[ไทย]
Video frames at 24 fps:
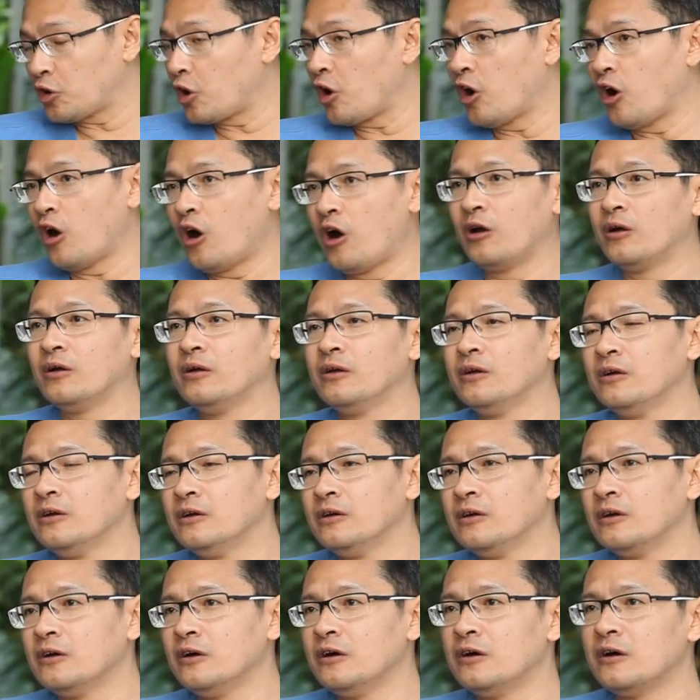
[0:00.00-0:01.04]
ดคลอง
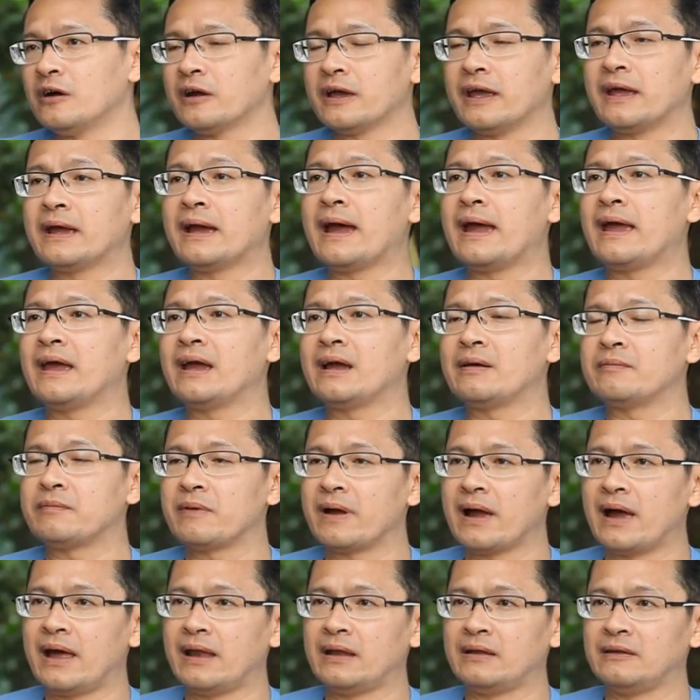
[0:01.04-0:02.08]
ก็คล้าย ๆกับ
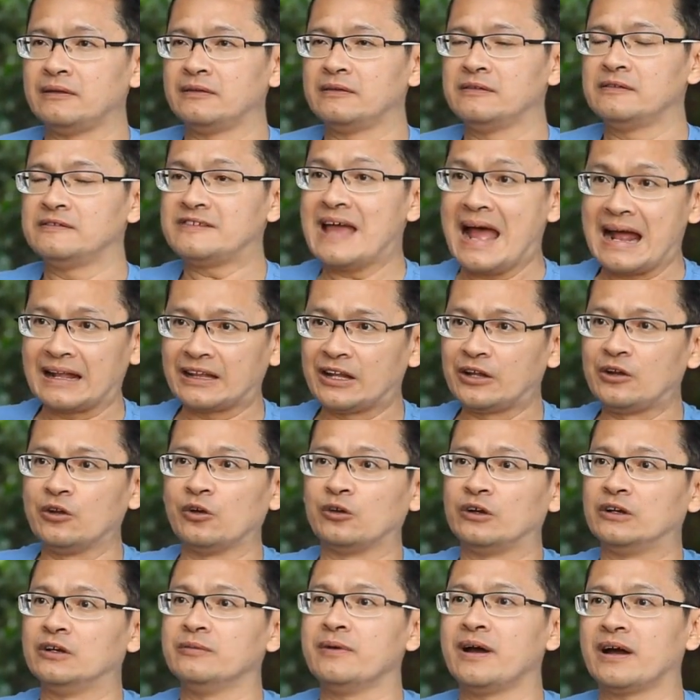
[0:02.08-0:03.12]
การสร้างถน
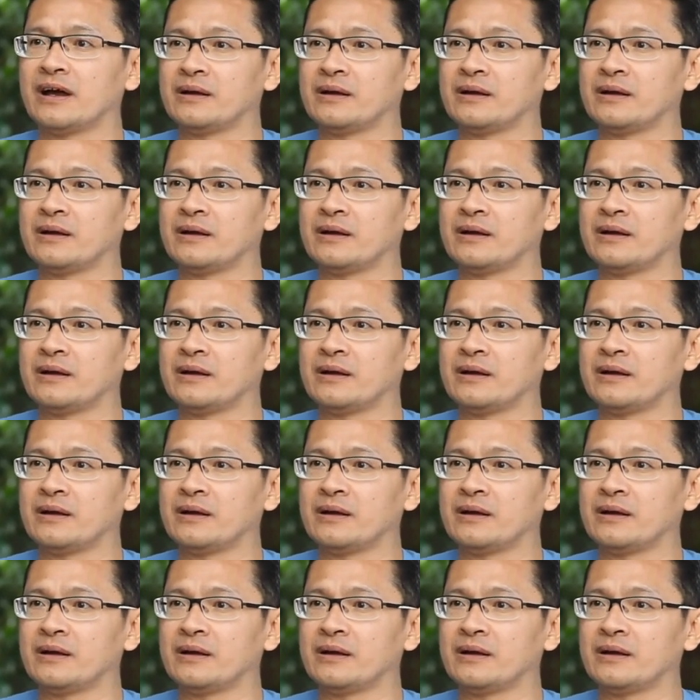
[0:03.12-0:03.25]
นหรือเป